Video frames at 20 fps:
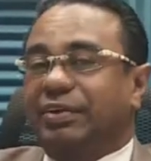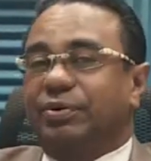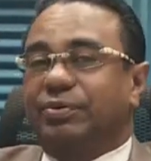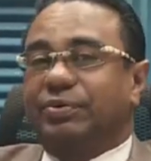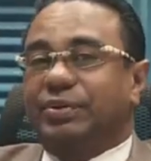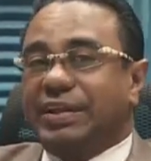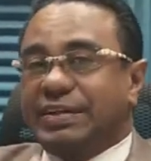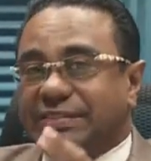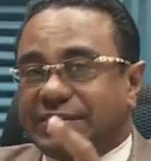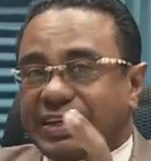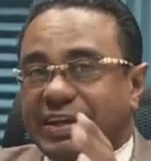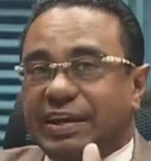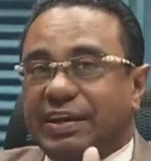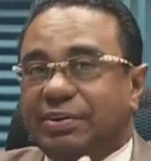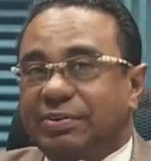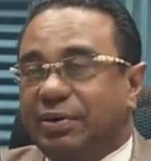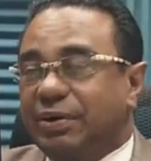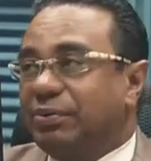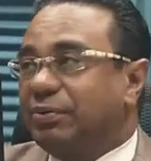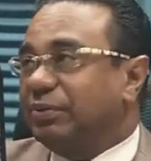Un
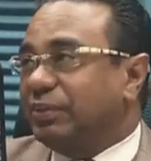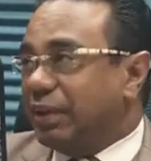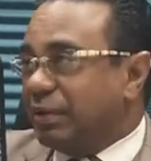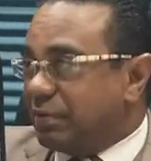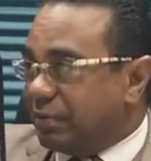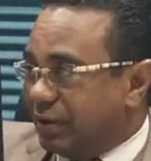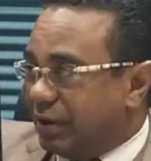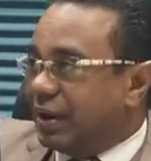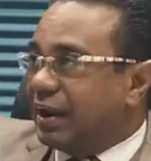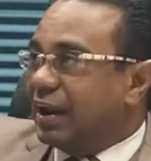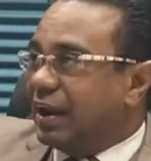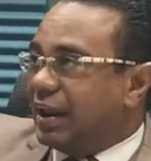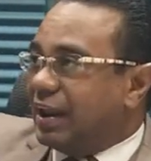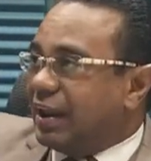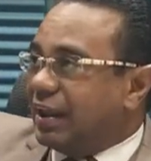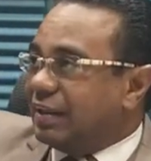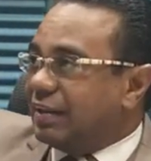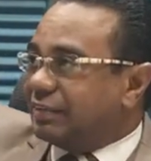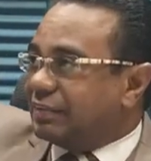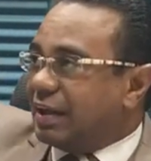decir, no es que usted
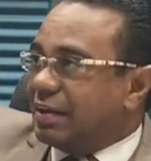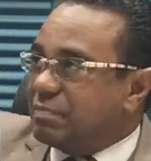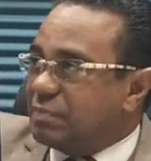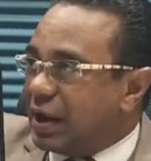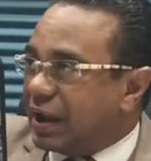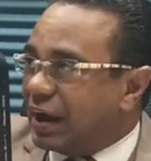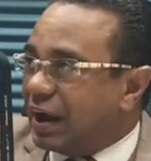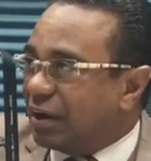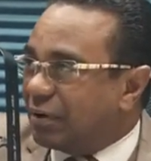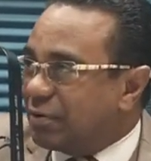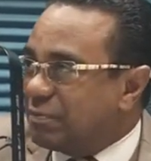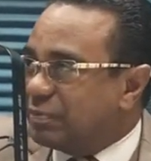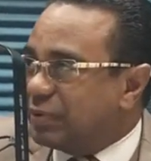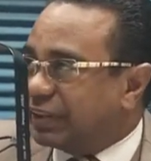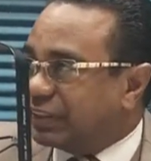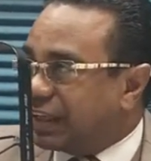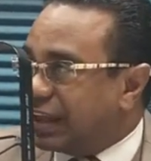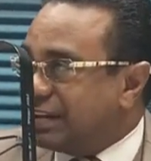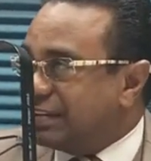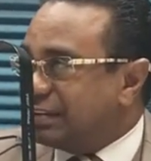debe ser mala a la
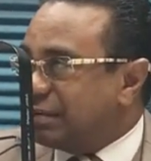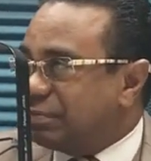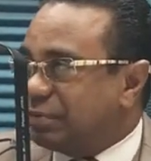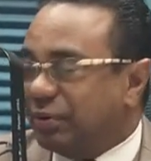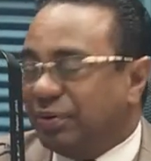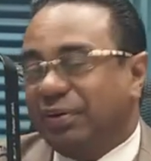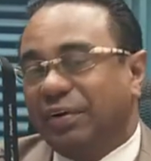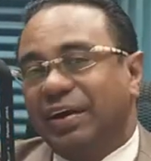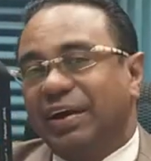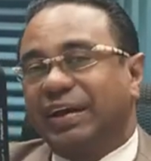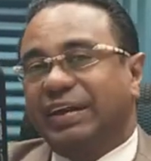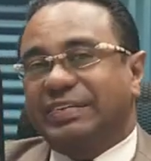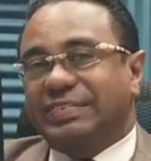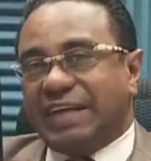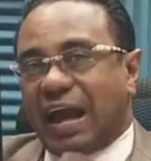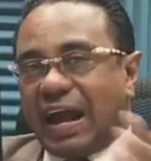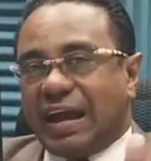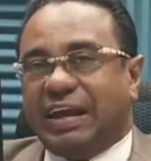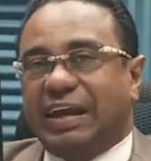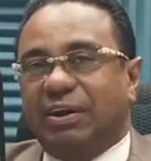competencia, pero
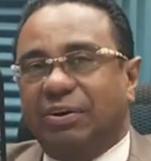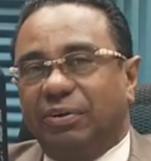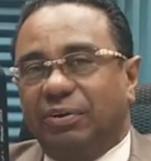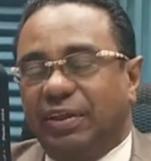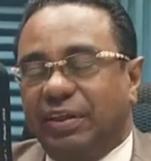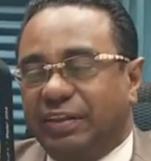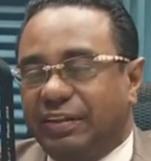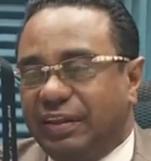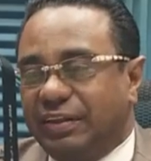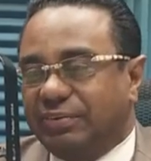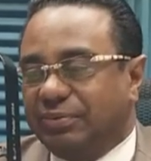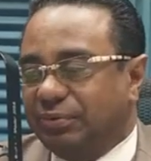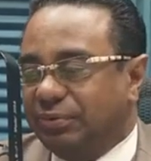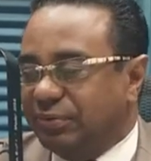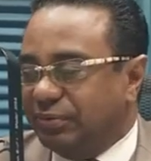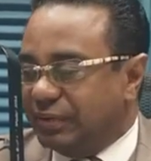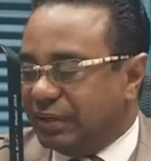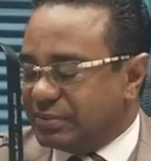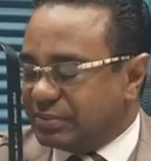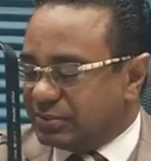sáquelo de, de,
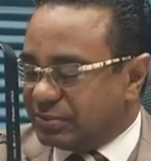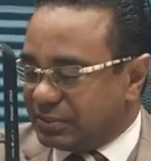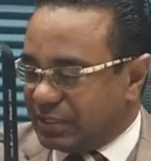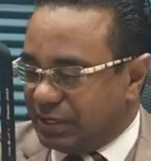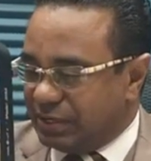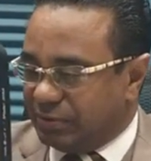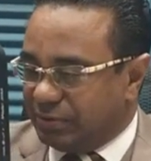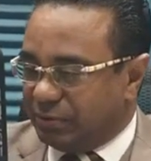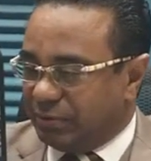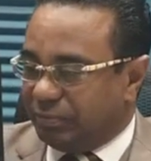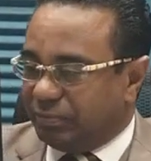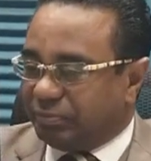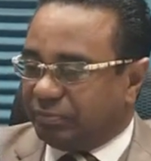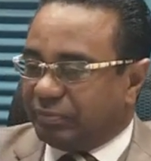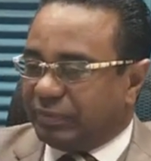su, de su círculo.